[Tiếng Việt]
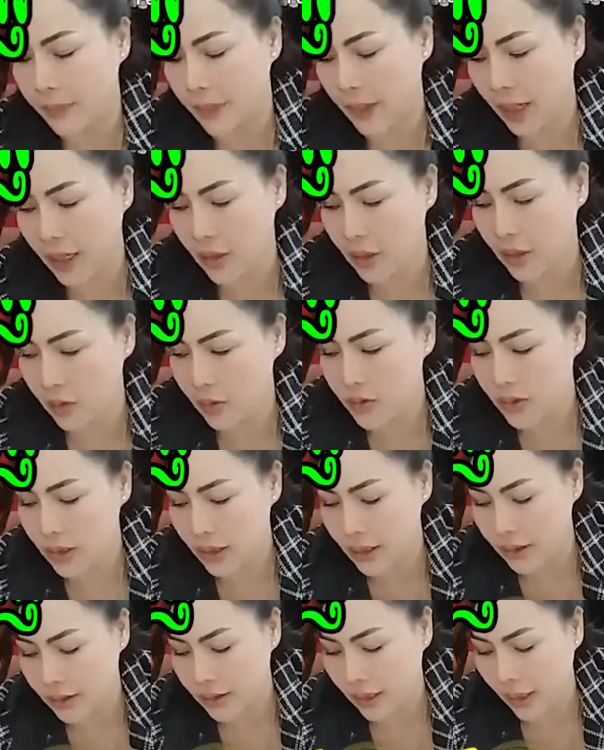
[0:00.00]
pra được không chuyển
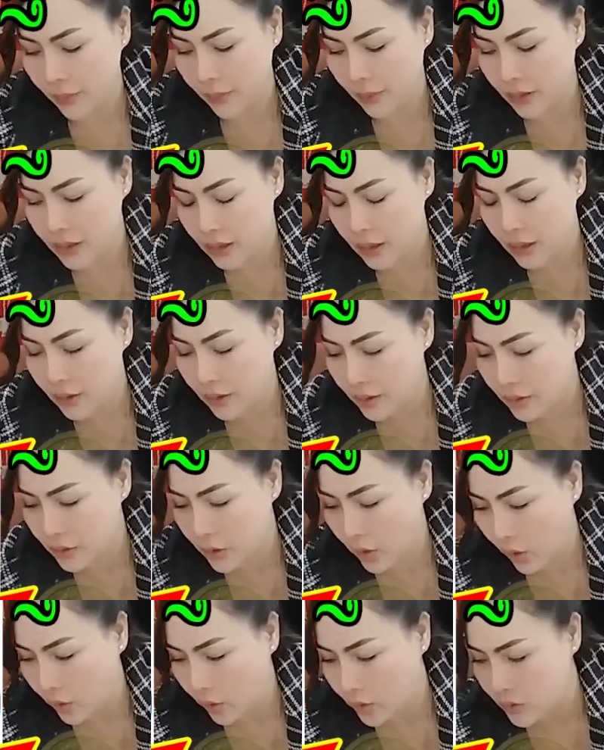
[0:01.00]
điện tè bởi dương
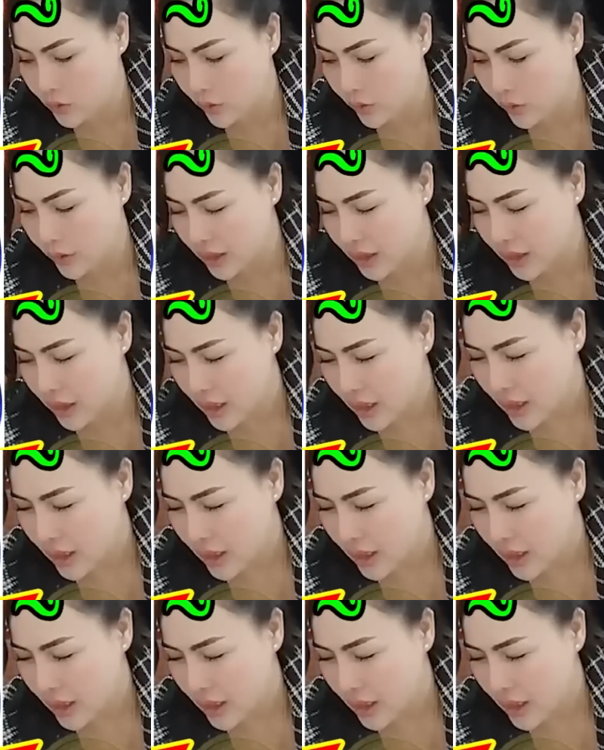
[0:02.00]
vô hồng xuôi